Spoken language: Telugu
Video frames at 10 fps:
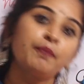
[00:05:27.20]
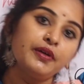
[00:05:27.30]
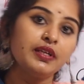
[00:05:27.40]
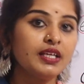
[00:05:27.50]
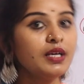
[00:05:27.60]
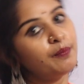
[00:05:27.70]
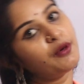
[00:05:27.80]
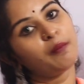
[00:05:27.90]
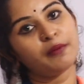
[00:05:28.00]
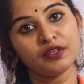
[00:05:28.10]
అప్పుడు అది
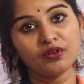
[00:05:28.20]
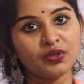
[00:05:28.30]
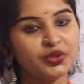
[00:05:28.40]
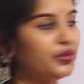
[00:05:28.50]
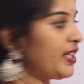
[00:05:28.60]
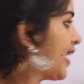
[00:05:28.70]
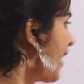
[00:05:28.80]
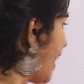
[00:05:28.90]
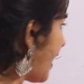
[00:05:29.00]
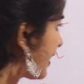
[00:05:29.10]
ప్రాపర్ నోన్ అవుతుంది
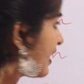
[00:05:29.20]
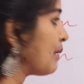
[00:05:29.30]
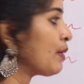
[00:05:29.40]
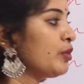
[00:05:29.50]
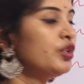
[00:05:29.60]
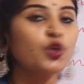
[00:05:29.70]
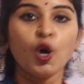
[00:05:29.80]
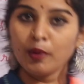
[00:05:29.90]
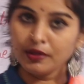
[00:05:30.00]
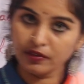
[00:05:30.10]
ఆ రకంగా మనము
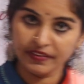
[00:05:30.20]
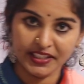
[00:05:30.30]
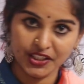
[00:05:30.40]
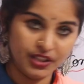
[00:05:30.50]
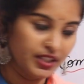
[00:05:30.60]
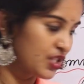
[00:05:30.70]
కామన్ నోన్ వేరియేషన్